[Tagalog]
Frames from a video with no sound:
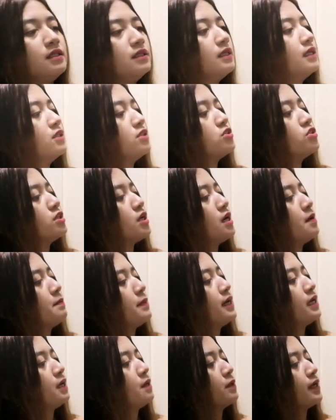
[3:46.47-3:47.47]

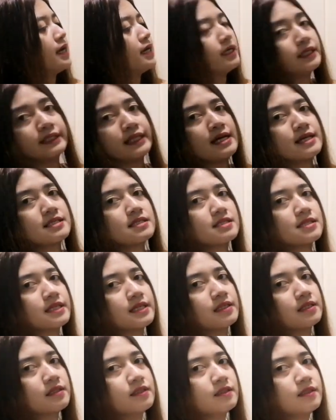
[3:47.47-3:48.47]
eto, pigitin
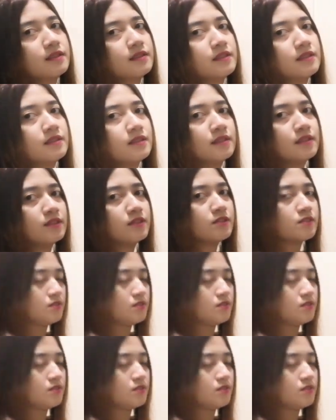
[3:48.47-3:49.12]
lang natin siya